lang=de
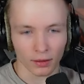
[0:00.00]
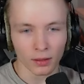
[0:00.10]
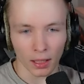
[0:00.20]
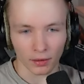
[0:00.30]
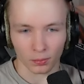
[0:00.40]

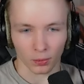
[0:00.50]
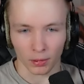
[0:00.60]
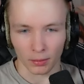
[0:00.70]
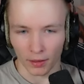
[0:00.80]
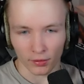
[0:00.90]
immer das
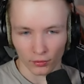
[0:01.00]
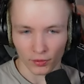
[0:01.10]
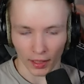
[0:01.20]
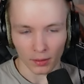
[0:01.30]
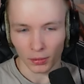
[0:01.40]
Problem, also
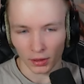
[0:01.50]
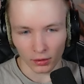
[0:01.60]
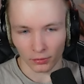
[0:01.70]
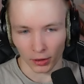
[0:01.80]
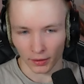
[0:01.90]
seit Beginn
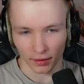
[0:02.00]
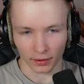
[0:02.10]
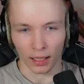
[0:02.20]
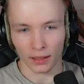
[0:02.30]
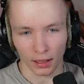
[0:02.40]
des Projekts,
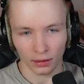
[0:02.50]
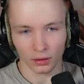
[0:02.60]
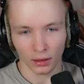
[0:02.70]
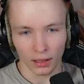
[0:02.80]
seit drei Jahren,